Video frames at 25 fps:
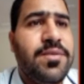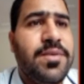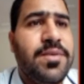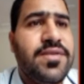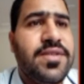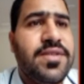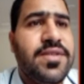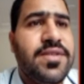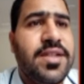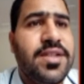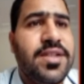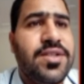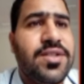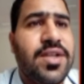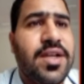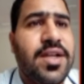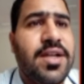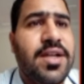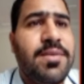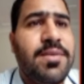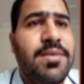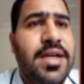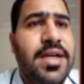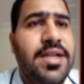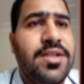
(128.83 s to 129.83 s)
بنفس
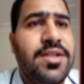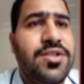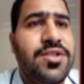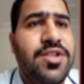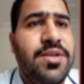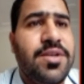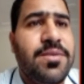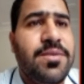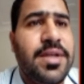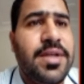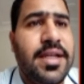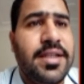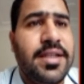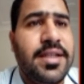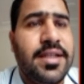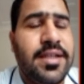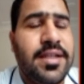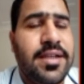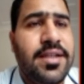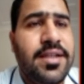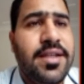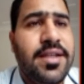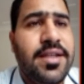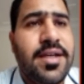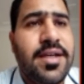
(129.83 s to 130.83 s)
الإشارة مع جمع
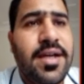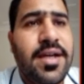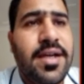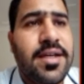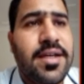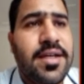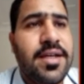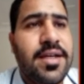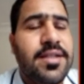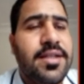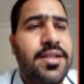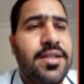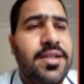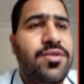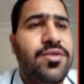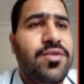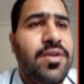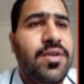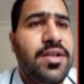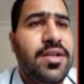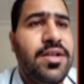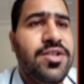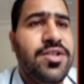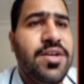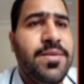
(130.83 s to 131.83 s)
العددين هنا
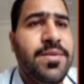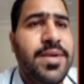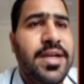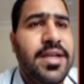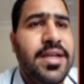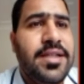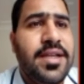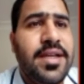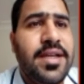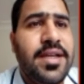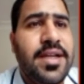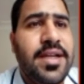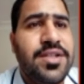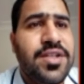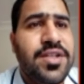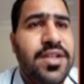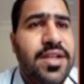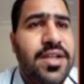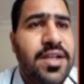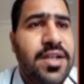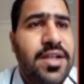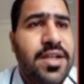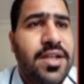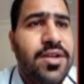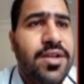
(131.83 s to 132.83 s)
كنحدو على جمع عددين
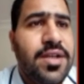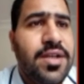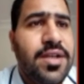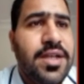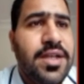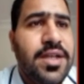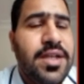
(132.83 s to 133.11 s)
عشرين